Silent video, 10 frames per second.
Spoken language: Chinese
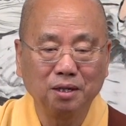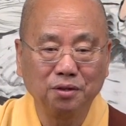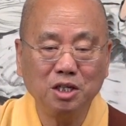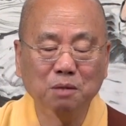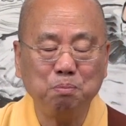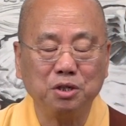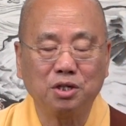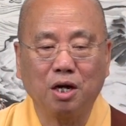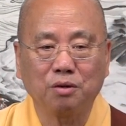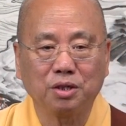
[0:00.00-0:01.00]
你一比
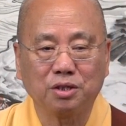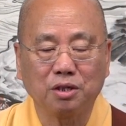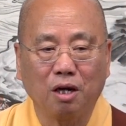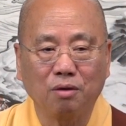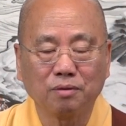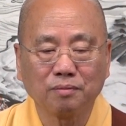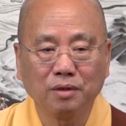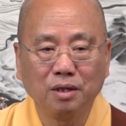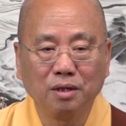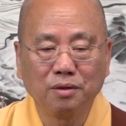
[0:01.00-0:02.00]
较，你就知道
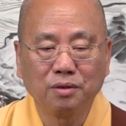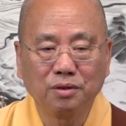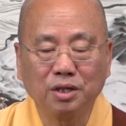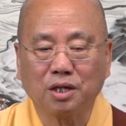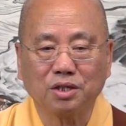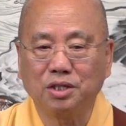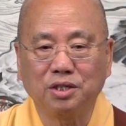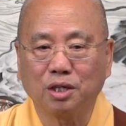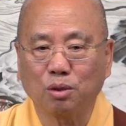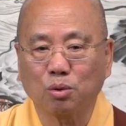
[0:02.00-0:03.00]
这个世
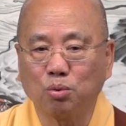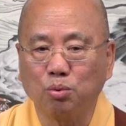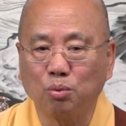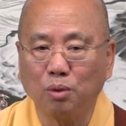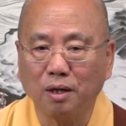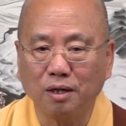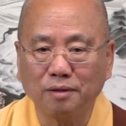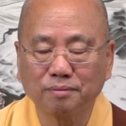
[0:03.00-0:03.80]
界的苦啊。